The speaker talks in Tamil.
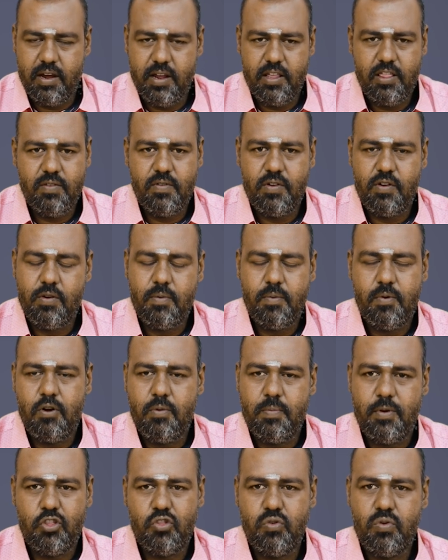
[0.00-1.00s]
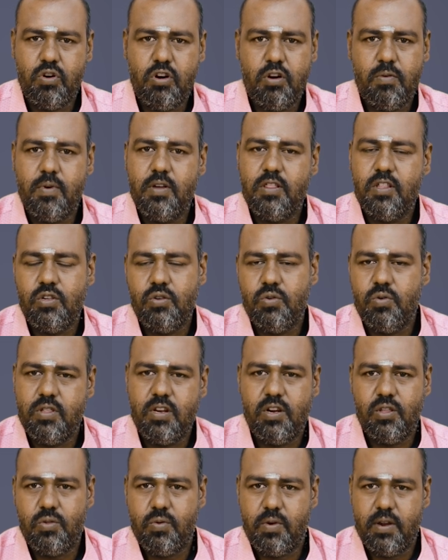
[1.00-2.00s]
ஐந்து வருடமோ பத்து வருடமோ இந்த
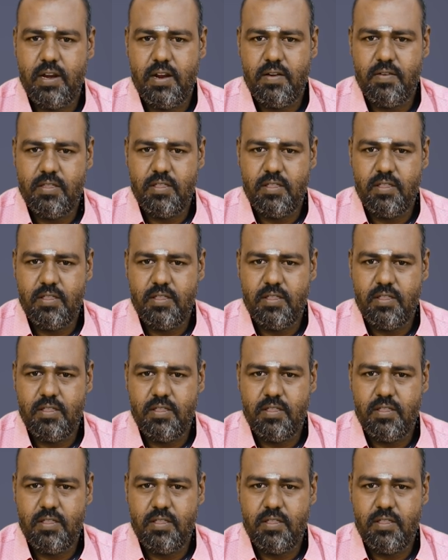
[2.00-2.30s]
ஜோதிடத்துறையில்